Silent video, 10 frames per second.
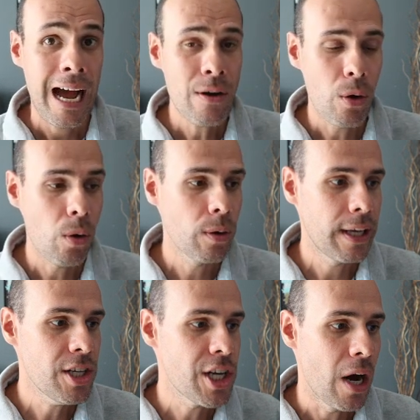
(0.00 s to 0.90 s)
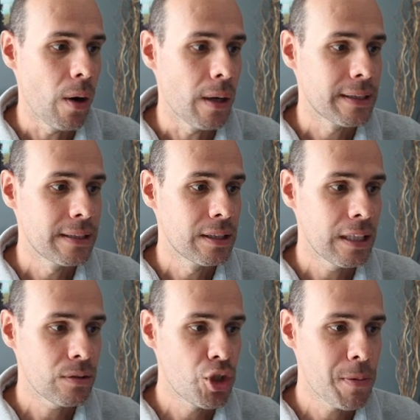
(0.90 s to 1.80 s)
Aí ó, coloquei já ó,
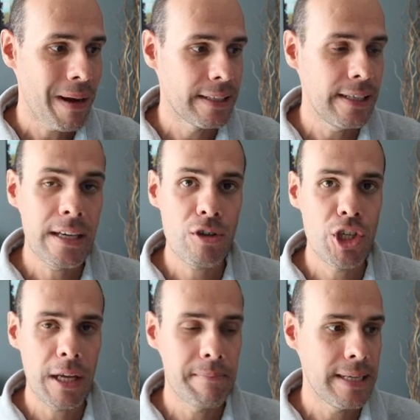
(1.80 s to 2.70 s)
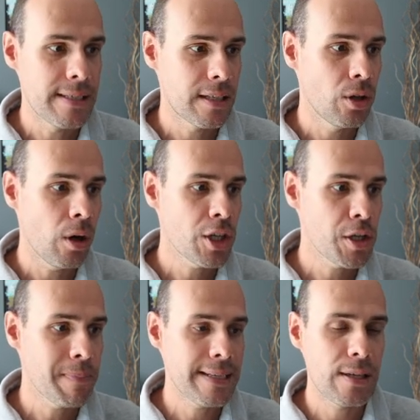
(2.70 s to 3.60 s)
tanto de Madrid, que é o Chicken Basic
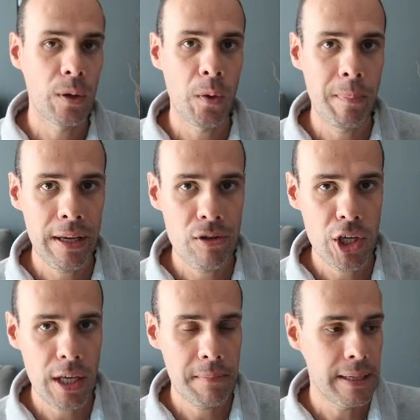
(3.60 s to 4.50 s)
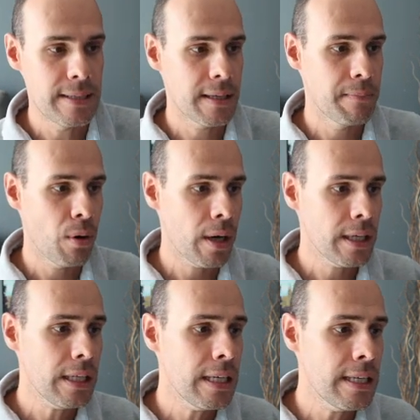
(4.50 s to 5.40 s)
Dot, em Barcelona eu peguei o Chicken Basic
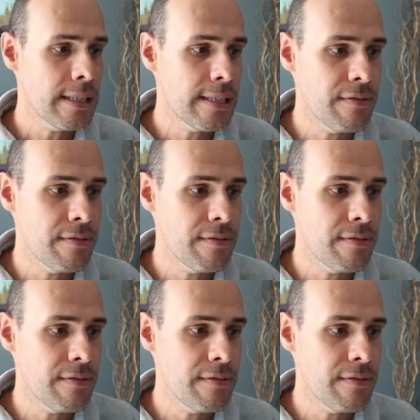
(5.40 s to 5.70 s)
Borne e em